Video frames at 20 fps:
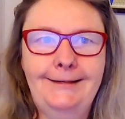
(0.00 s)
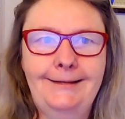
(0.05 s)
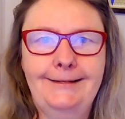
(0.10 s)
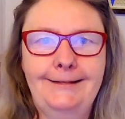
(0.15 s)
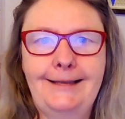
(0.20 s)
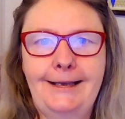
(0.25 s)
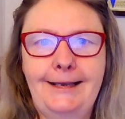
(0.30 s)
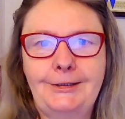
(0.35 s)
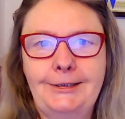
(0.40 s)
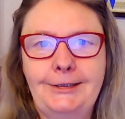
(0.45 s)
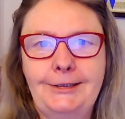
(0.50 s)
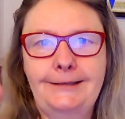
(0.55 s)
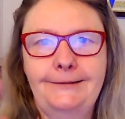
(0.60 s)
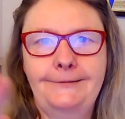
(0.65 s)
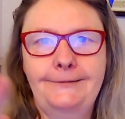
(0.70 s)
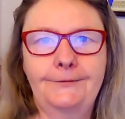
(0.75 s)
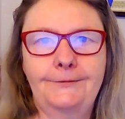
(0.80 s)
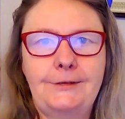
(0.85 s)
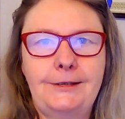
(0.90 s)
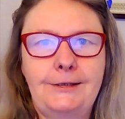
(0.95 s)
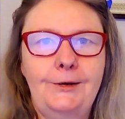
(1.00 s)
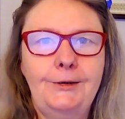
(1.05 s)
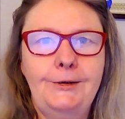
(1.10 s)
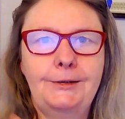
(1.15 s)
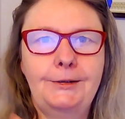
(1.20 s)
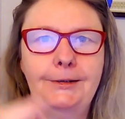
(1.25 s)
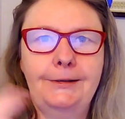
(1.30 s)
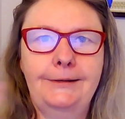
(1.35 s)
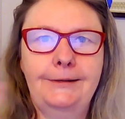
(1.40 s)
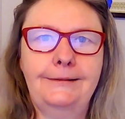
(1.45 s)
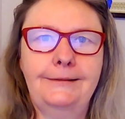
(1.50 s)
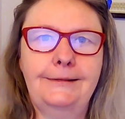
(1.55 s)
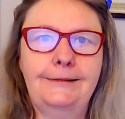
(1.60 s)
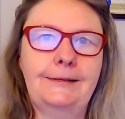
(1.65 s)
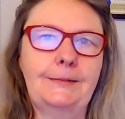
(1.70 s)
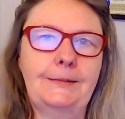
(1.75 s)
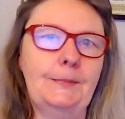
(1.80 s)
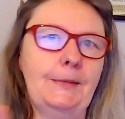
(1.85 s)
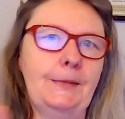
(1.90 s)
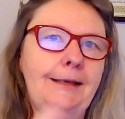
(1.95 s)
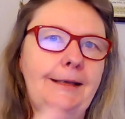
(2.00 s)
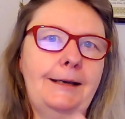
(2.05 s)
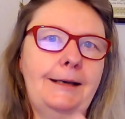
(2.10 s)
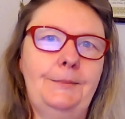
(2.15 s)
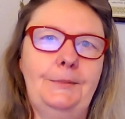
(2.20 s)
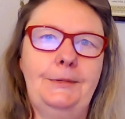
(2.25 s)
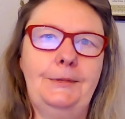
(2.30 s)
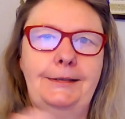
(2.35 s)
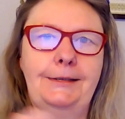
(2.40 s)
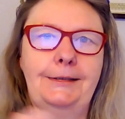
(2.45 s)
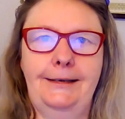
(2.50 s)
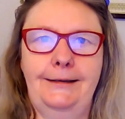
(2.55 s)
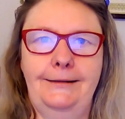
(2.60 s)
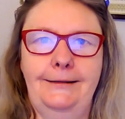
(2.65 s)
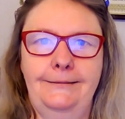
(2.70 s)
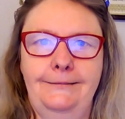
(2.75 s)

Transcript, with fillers: Y, także ten wzrok zmienia mi się